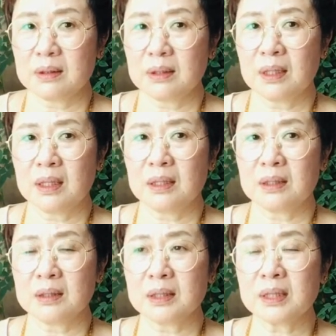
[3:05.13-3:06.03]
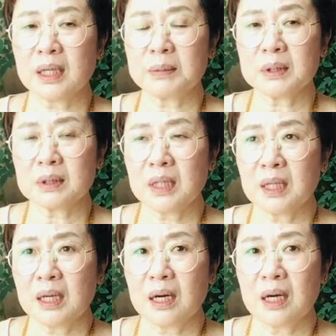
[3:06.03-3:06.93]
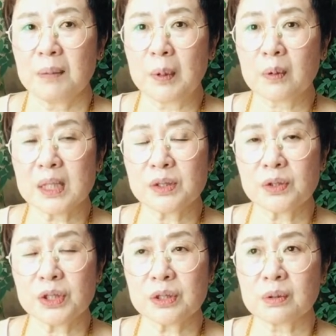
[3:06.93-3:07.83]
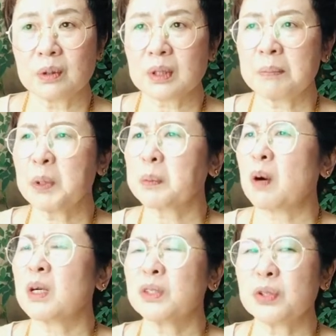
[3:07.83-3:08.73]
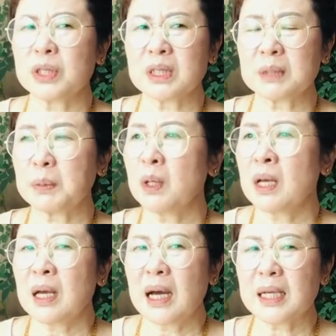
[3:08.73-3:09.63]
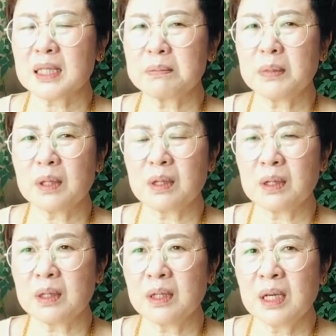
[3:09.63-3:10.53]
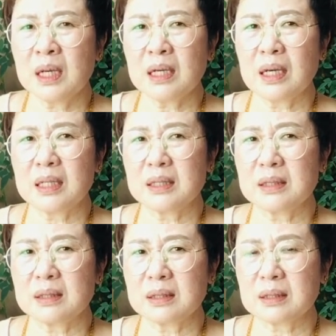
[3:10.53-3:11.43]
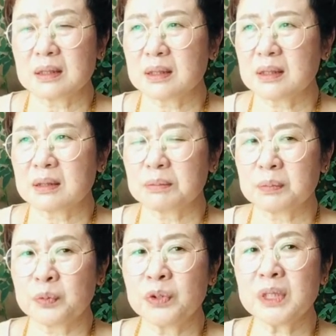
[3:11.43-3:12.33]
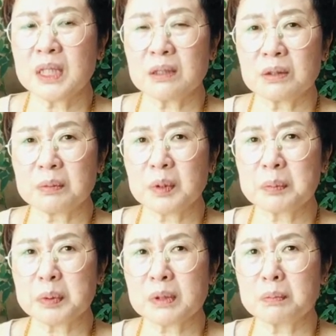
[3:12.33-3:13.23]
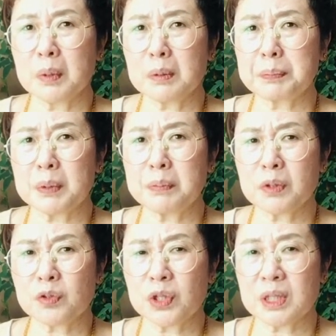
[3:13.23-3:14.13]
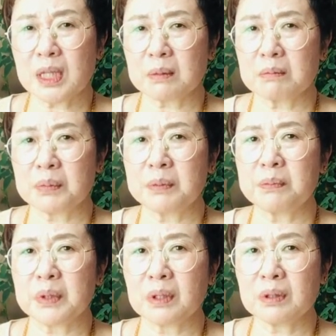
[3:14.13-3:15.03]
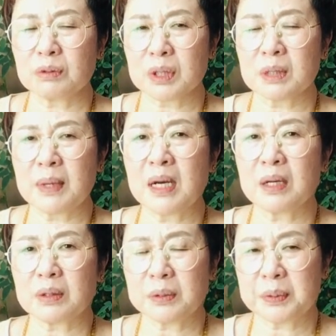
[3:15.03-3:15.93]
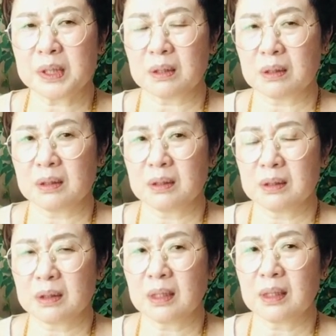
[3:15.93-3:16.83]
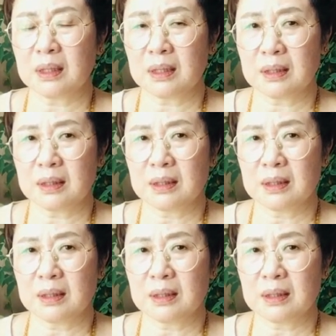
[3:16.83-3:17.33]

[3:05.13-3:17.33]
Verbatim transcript: 어, 이 사람은 어, 법관 출신이고 어떻게 뭐 법관 출신이 뭐 하긴 뭐 아유 문재인이도 뭐 무슨 뭐 민변 출신이라 민변 웃기지 말라 그러십시오. 네.